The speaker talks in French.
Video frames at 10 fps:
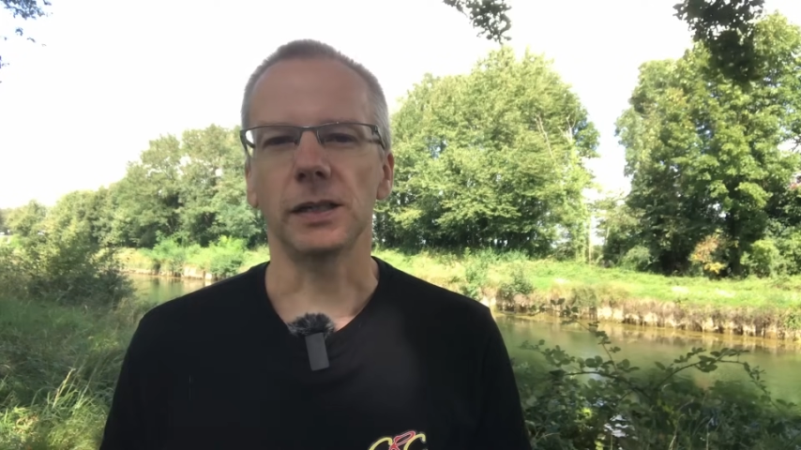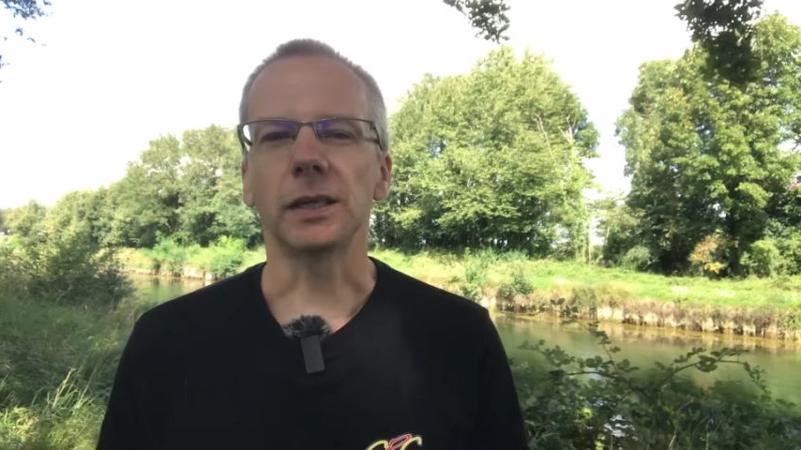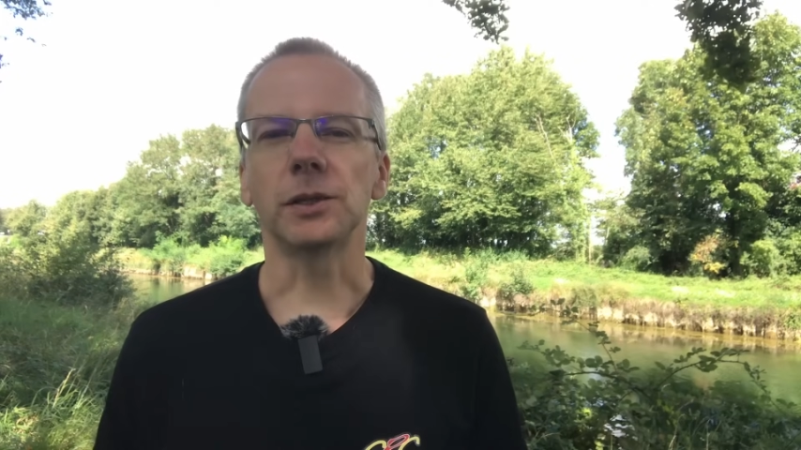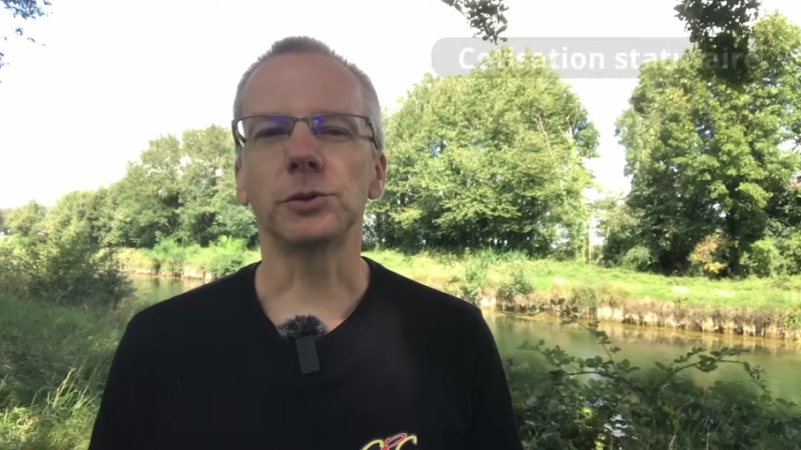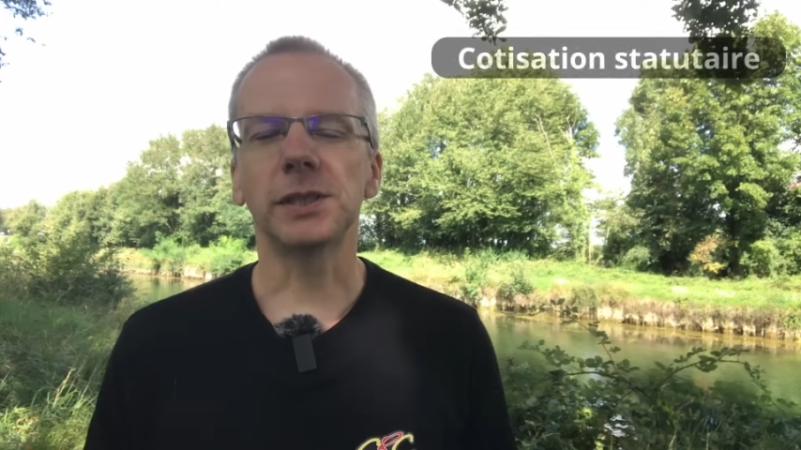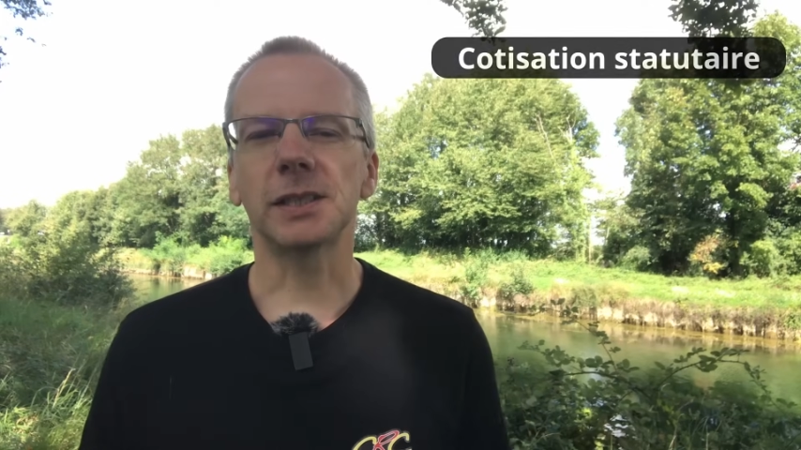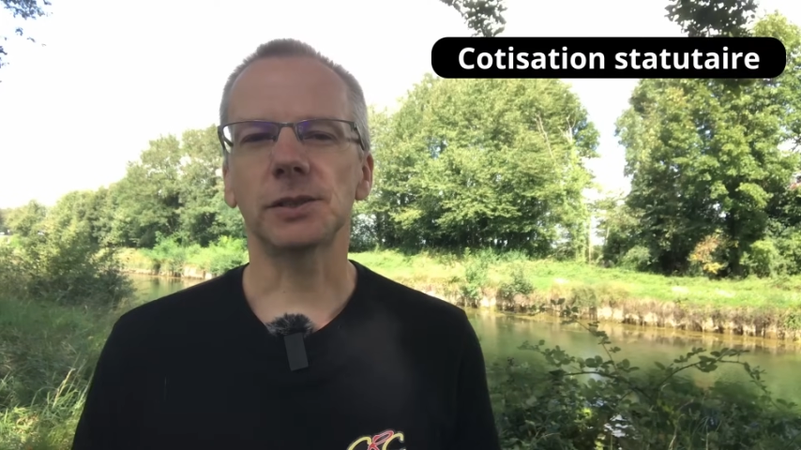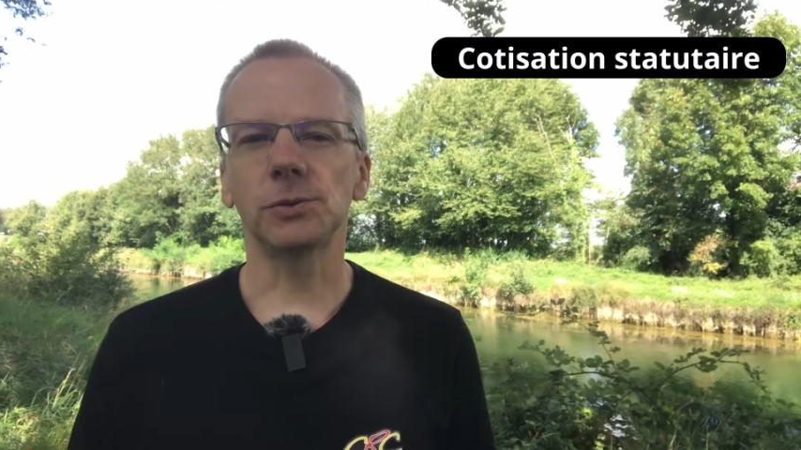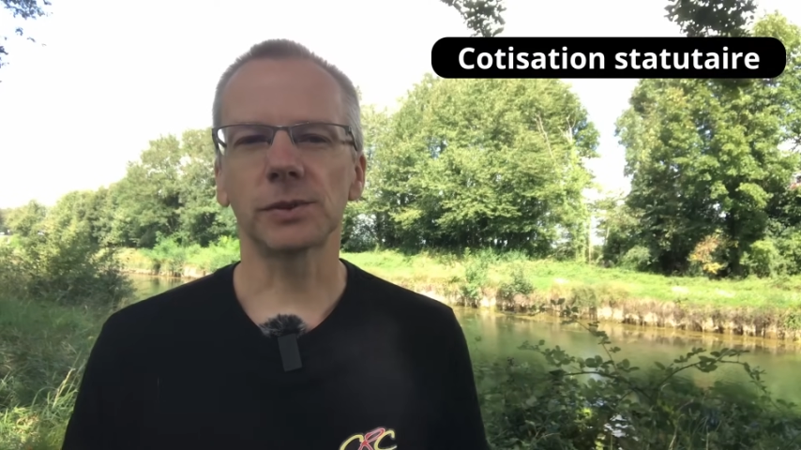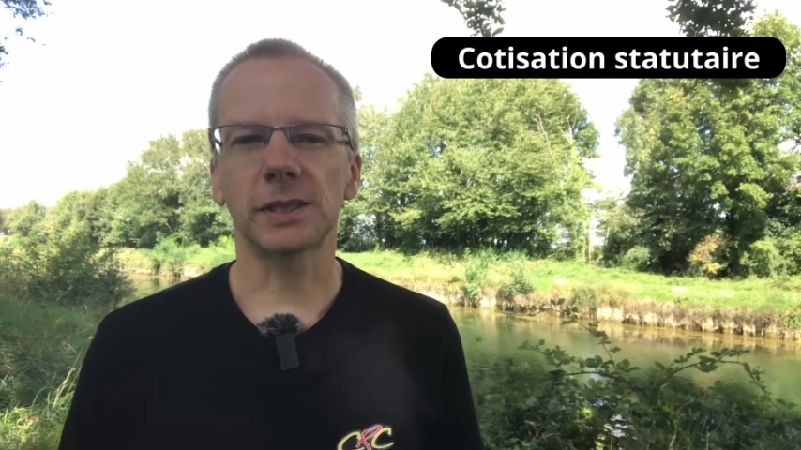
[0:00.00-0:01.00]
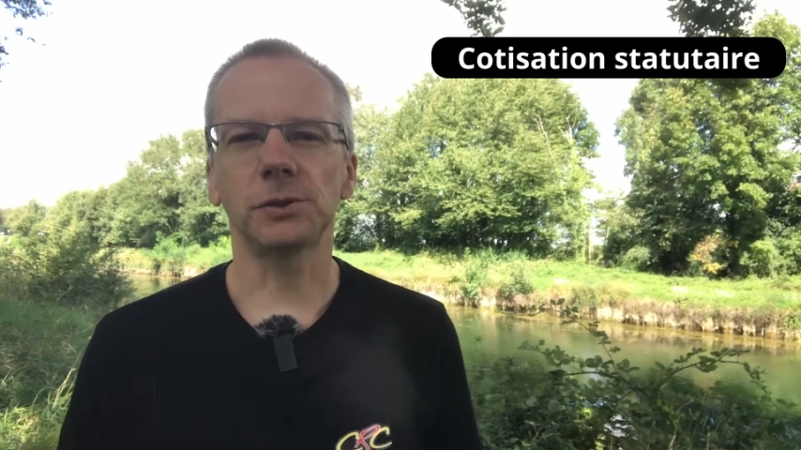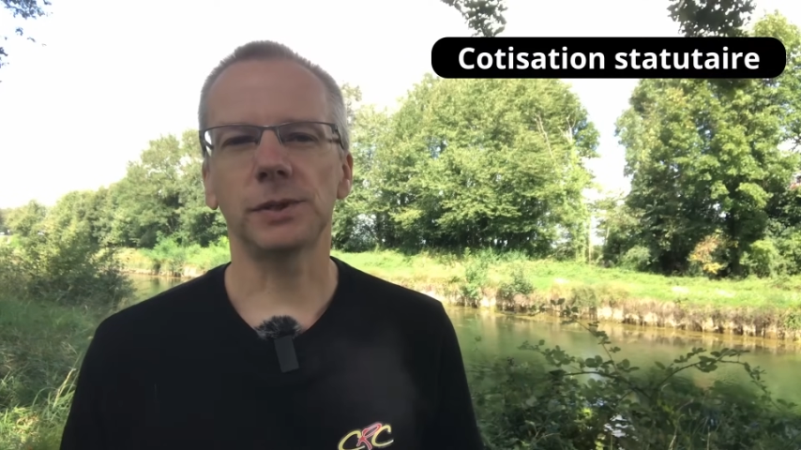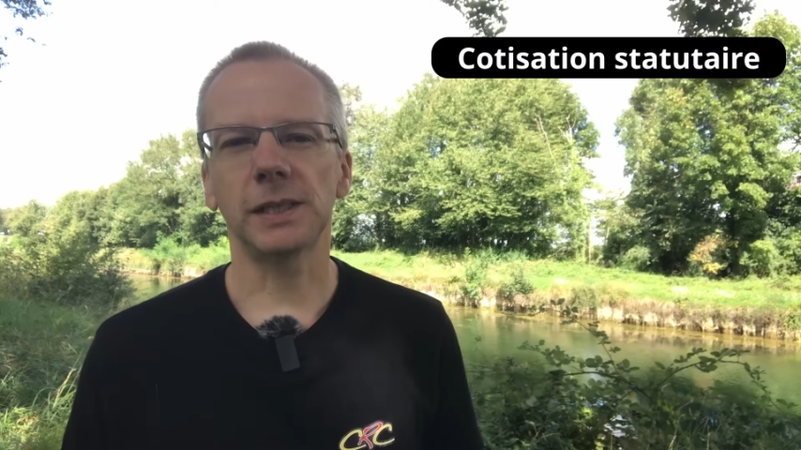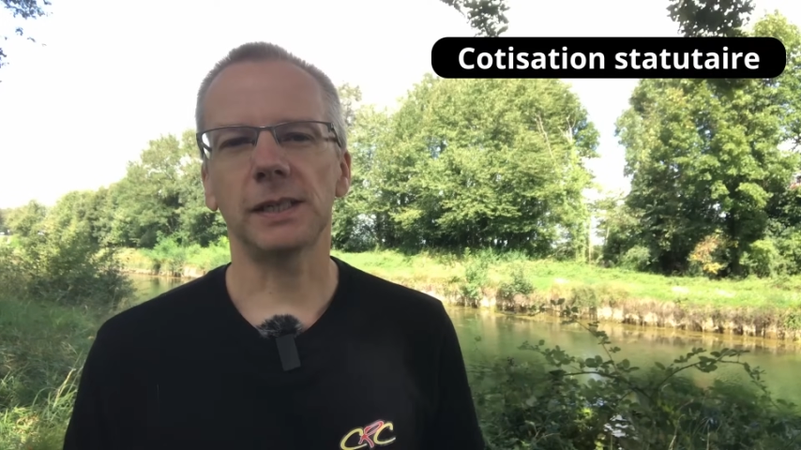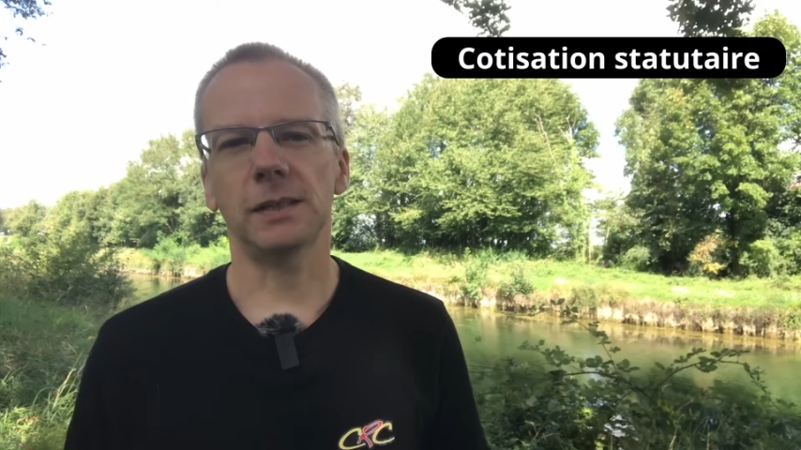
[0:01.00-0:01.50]
Il y a la cotisation
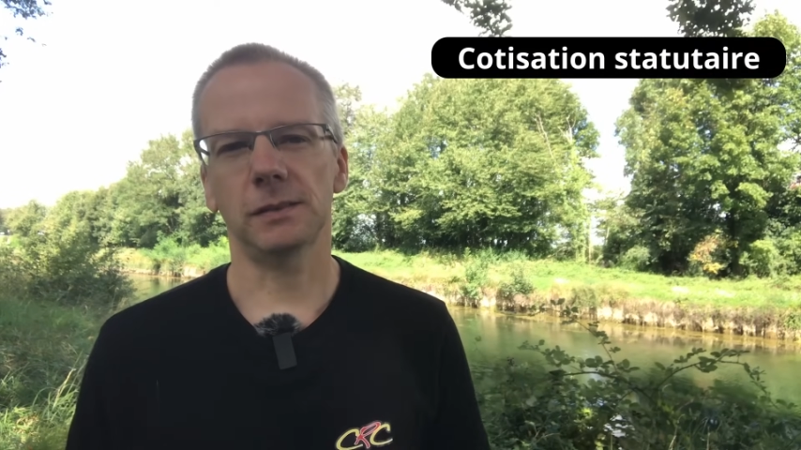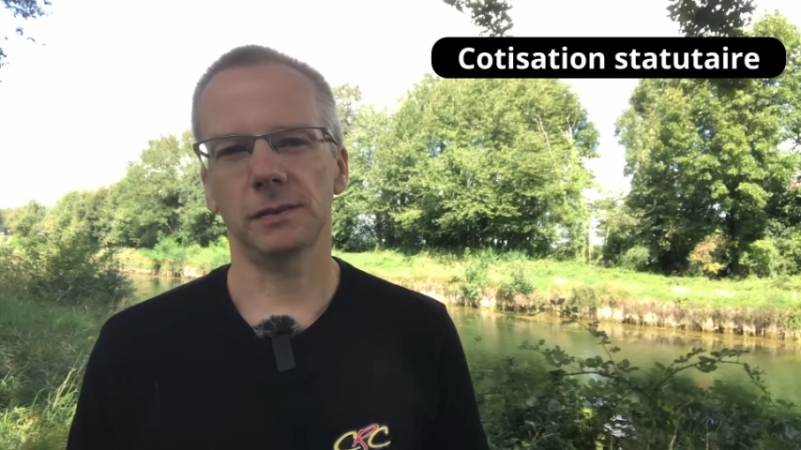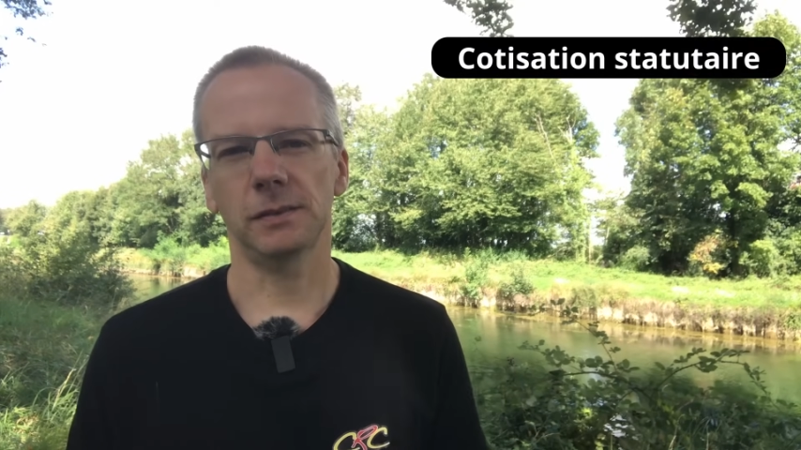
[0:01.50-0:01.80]
statutaire